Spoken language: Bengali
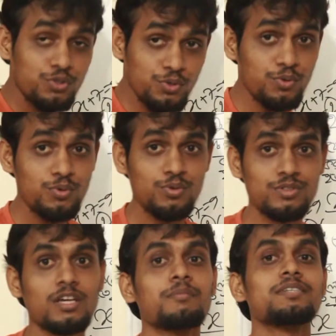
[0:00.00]
টু
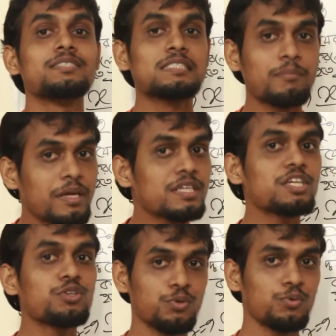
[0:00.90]
তার মানে সেভেন্টি
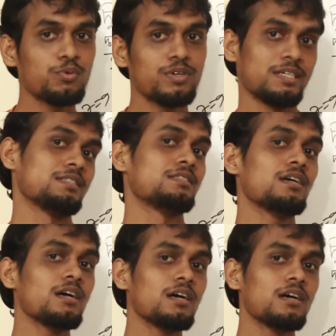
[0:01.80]
টু ইজ
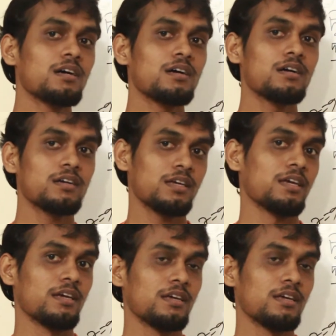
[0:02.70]
দ্য কে